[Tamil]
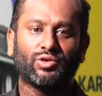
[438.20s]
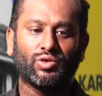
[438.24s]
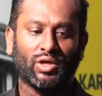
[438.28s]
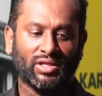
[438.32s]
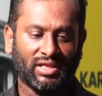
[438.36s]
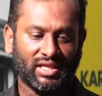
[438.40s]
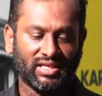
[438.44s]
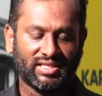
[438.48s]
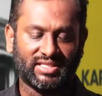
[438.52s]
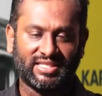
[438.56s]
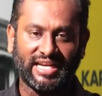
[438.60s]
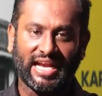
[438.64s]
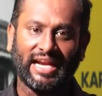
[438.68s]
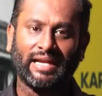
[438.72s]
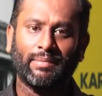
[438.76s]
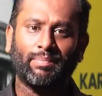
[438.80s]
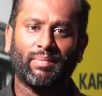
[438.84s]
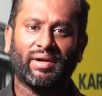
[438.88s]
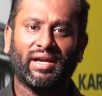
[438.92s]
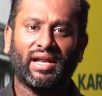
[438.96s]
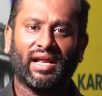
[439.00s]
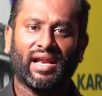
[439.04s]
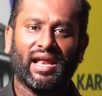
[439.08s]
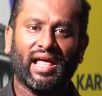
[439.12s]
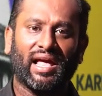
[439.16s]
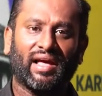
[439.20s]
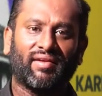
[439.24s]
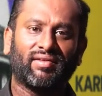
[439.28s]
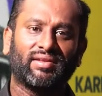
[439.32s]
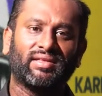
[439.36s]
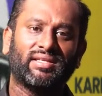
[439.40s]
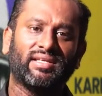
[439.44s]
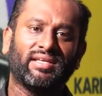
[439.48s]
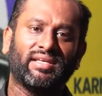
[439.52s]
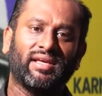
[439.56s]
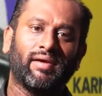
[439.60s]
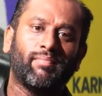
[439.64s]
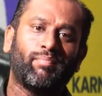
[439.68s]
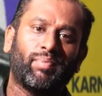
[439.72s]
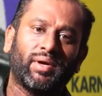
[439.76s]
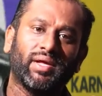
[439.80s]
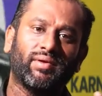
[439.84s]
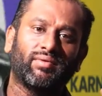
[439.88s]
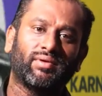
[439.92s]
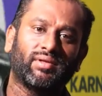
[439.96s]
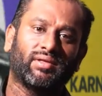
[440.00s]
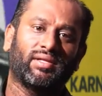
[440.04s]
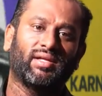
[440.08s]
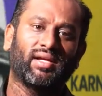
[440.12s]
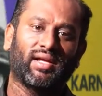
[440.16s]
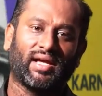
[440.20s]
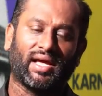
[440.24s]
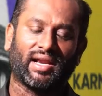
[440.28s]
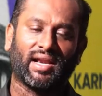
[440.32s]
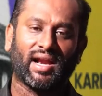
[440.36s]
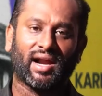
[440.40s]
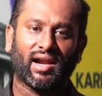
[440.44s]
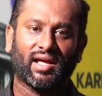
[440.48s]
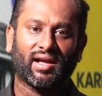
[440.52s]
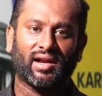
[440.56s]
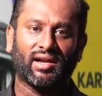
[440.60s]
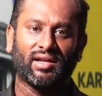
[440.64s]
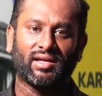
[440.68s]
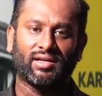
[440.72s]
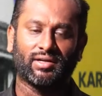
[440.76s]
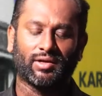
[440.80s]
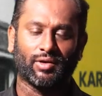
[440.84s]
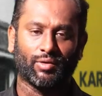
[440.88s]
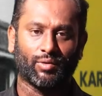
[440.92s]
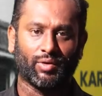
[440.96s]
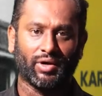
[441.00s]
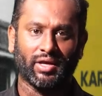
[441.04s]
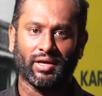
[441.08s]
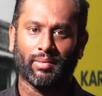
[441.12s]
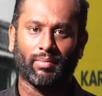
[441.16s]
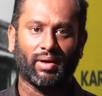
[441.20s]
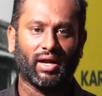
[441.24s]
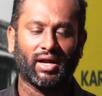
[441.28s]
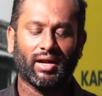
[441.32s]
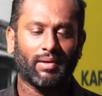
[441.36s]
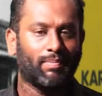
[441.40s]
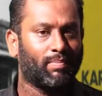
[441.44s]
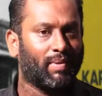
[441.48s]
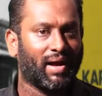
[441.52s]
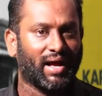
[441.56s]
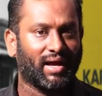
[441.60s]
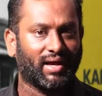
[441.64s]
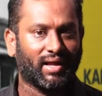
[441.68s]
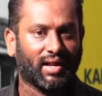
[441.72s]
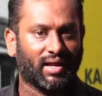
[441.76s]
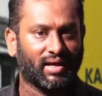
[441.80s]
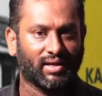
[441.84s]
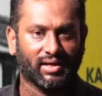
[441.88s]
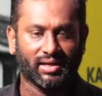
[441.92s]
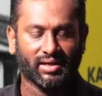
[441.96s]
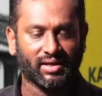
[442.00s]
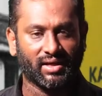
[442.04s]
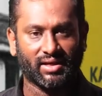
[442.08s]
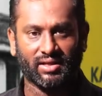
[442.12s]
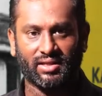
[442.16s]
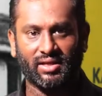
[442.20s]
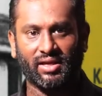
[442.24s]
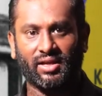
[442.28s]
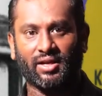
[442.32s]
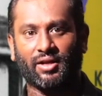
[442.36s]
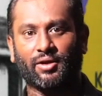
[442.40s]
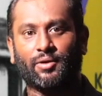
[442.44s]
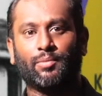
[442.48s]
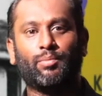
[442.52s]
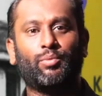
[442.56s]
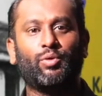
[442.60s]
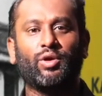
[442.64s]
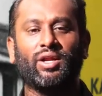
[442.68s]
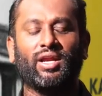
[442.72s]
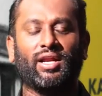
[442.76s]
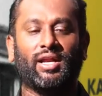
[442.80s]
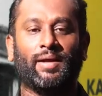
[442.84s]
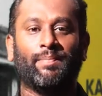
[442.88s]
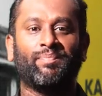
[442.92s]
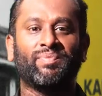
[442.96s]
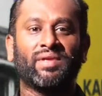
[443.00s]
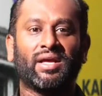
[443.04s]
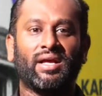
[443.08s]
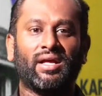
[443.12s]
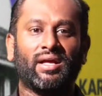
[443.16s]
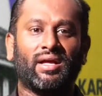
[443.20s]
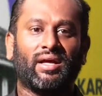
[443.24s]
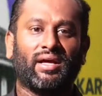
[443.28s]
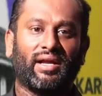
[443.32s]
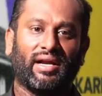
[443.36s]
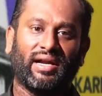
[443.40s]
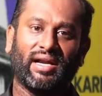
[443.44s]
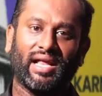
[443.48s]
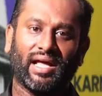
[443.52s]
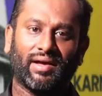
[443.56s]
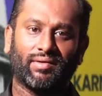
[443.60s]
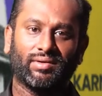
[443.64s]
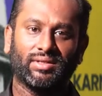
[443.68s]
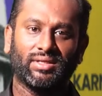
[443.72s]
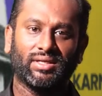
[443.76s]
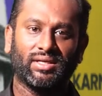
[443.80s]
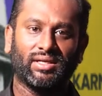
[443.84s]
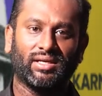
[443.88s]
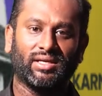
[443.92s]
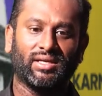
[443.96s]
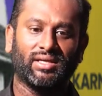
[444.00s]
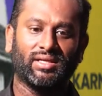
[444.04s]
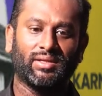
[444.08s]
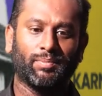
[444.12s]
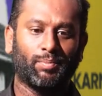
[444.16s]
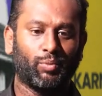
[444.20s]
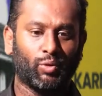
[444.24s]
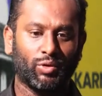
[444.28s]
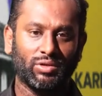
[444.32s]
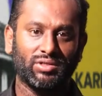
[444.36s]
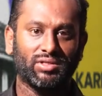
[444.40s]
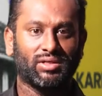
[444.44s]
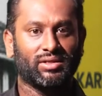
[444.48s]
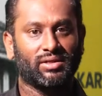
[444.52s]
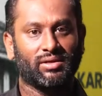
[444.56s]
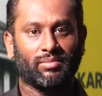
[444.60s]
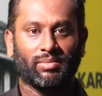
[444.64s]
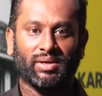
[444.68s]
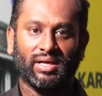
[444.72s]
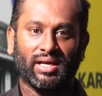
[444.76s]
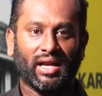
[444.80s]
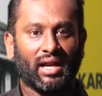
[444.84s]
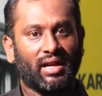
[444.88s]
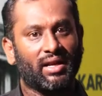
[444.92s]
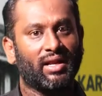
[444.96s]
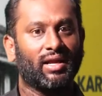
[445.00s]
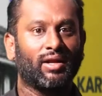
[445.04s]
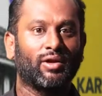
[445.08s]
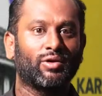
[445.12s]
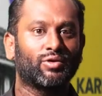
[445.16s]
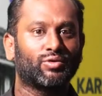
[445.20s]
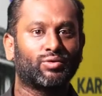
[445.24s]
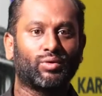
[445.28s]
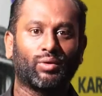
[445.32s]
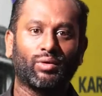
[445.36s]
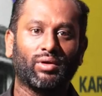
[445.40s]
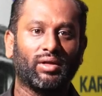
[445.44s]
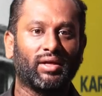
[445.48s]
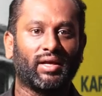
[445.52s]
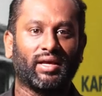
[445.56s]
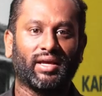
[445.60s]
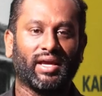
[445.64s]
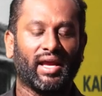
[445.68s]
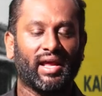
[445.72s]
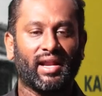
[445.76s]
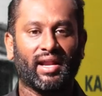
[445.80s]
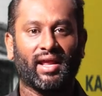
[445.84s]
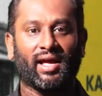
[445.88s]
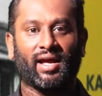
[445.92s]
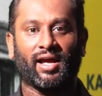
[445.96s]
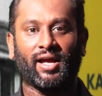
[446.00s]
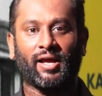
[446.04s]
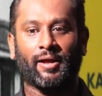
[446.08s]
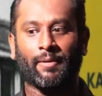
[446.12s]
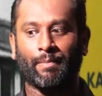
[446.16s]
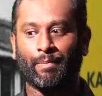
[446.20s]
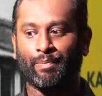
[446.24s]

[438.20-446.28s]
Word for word: ஸோ இந்த ஸ்டேட்மெண்ட்டெல்லாம் வந்து எப்படி வந்து கர்நாடகாவில் இருக்கக்கூடிய மக்கள் பார்க்குறாங்கங்கிறது எனக்கு புரியல ரெண்டாவது இது புரிஞ்சது அப்படின்னா நீங்களும் சொல்லுங்கள் ஏன்னா